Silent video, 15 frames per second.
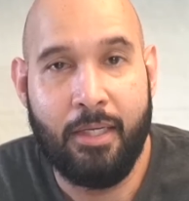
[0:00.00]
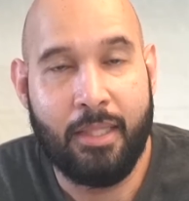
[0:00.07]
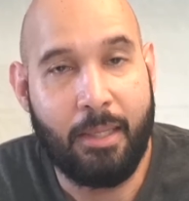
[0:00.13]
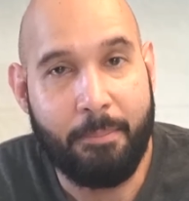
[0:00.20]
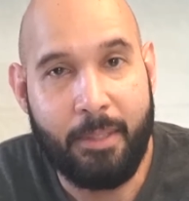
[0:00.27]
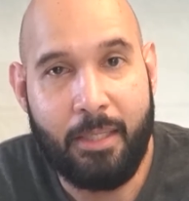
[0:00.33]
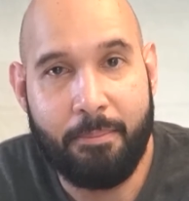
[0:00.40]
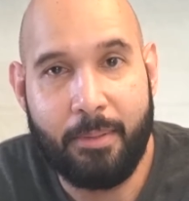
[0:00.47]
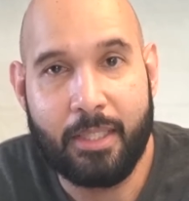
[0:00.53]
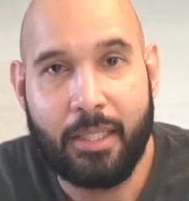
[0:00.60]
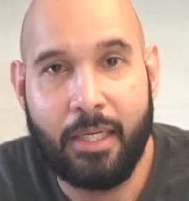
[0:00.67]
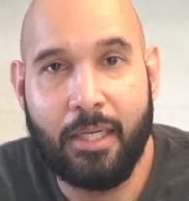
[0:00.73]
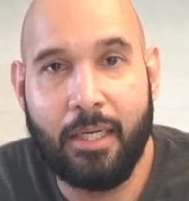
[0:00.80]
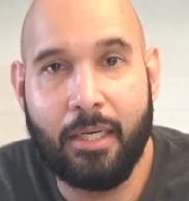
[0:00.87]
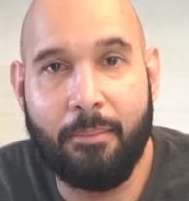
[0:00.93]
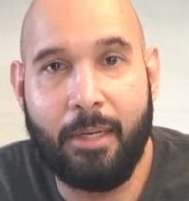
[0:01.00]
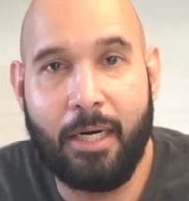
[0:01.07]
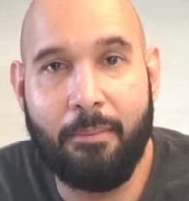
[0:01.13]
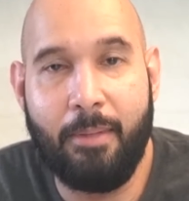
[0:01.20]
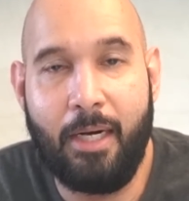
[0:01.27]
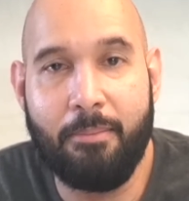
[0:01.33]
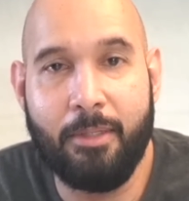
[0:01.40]
Tapi di pertandingan
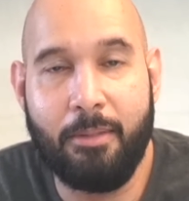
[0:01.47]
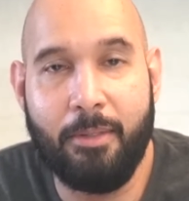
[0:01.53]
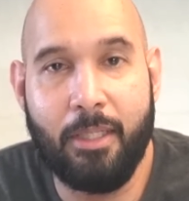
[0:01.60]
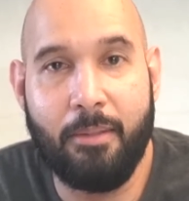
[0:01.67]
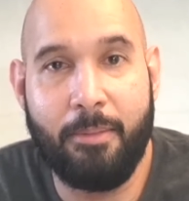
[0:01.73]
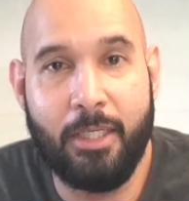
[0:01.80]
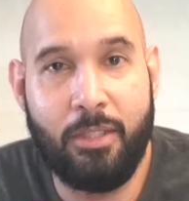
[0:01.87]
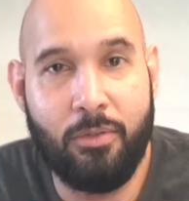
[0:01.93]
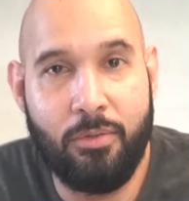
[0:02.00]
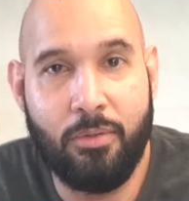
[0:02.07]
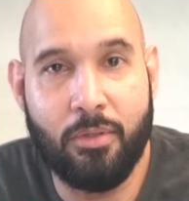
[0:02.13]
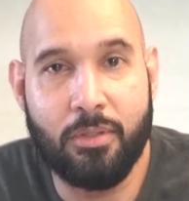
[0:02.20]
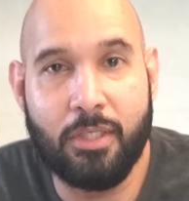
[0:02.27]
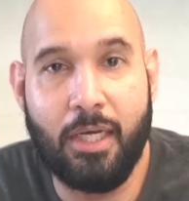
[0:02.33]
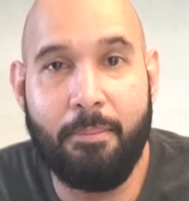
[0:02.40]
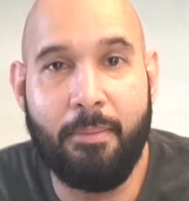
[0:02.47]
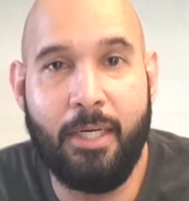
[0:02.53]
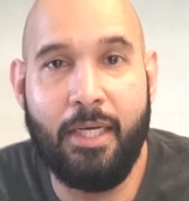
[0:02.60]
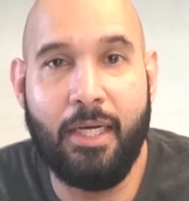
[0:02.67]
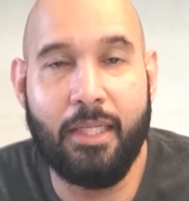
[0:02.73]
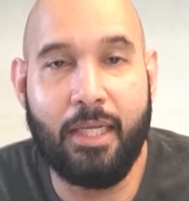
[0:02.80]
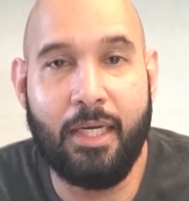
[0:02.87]
kemarin malam teman-teman jujur saya
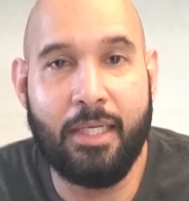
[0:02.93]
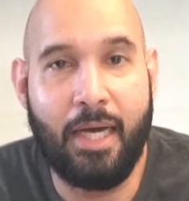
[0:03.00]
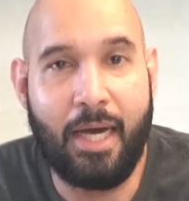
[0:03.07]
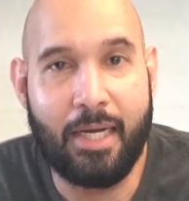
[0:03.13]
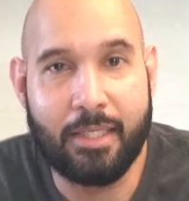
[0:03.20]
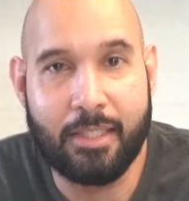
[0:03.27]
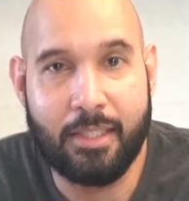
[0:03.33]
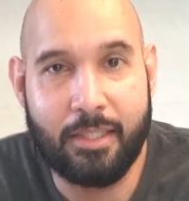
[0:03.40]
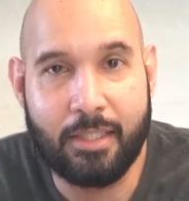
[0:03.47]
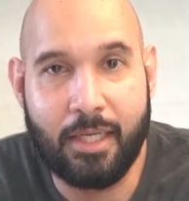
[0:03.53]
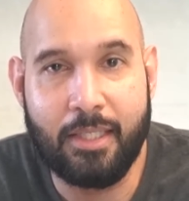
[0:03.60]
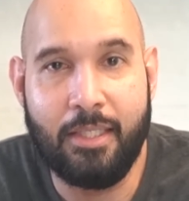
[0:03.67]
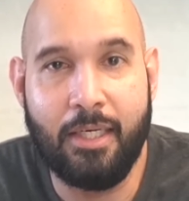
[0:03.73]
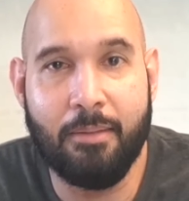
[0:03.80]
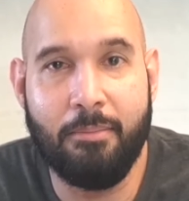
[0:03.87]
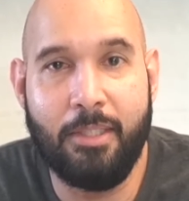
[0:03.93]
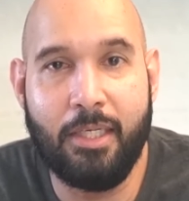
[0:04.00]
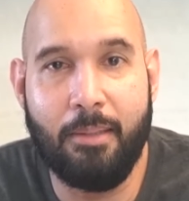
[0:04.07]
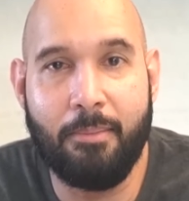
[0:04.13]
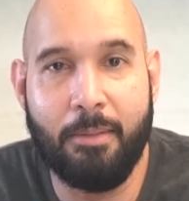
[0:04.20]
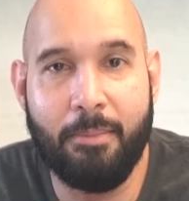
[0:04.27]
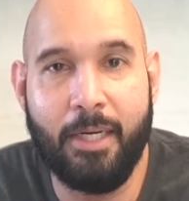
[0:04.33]
melihat hanya Arsenal saja yang
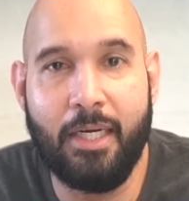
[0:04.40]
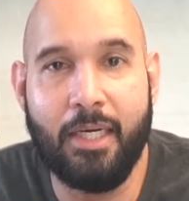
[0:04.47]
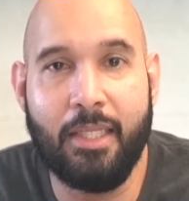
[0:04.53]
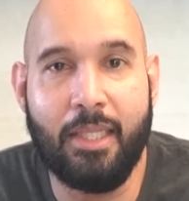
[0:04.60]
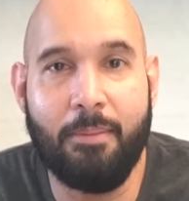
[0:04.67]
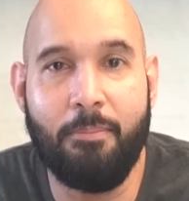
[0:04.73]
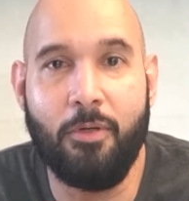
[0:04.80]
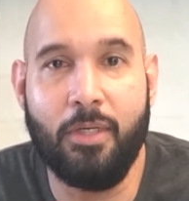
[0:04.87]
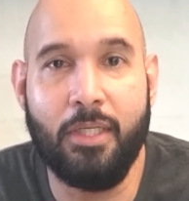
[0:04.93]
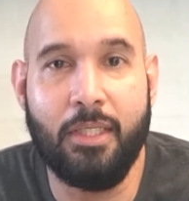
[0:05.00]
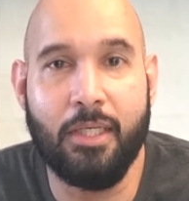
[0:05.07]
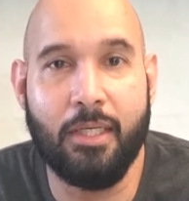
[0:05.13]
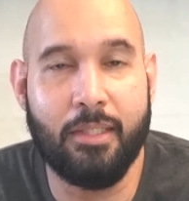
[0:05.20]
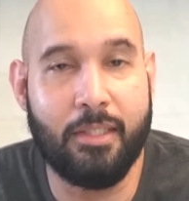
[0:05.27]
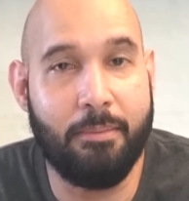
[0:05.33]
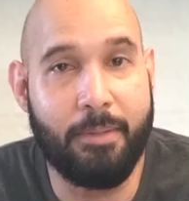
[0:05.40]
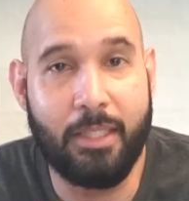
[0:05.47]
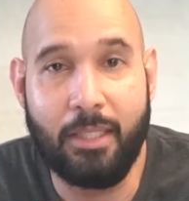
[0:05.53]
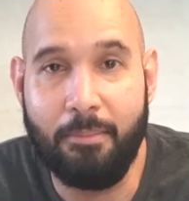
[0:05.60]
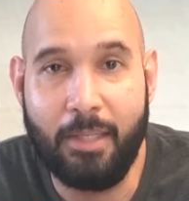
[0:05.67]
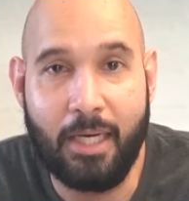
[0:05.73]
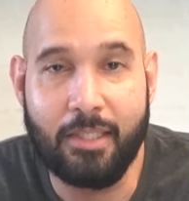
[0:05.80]
bisa bermain dengan tempo kencang
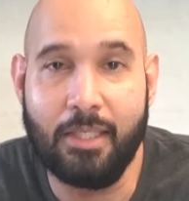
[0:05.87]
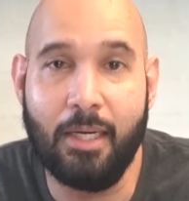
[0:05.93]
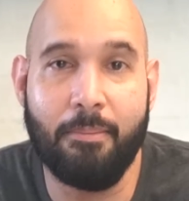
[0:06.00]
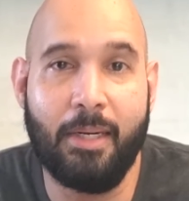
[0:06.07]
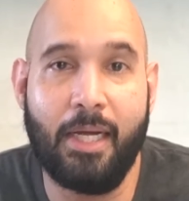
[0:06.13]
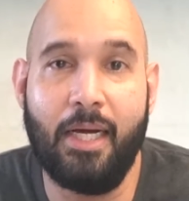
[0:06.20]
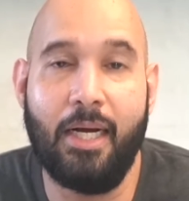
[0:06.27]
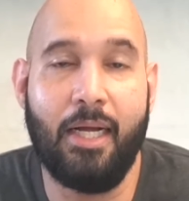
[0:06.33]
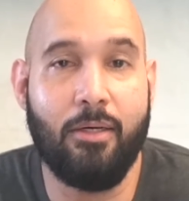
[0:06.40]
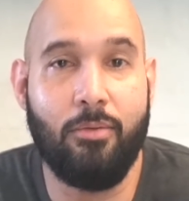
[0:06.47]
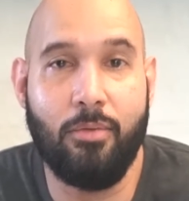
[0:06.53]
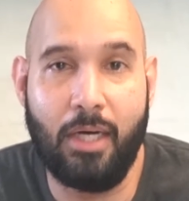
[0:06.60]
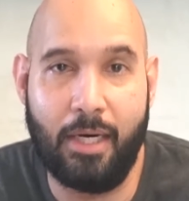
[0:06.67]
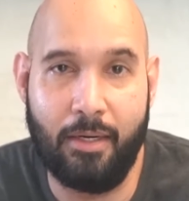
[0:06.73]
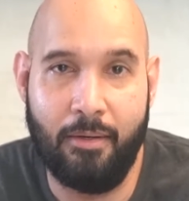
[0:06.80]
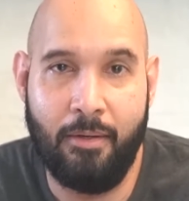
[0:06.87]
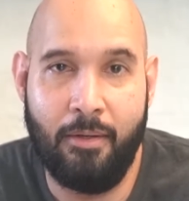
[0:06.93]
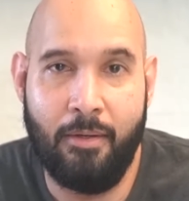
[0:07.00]
seperti biasa yang mereka lakukan.